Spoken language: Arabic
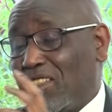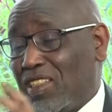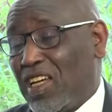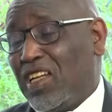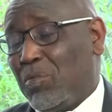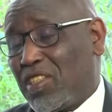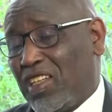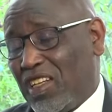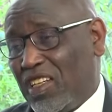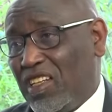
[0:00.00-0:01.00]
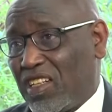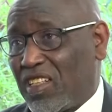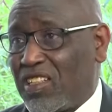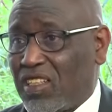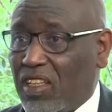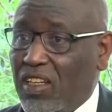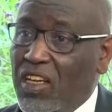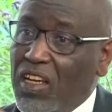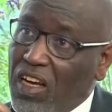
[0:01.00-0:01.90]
الجانب التحليلي حتى يستطيع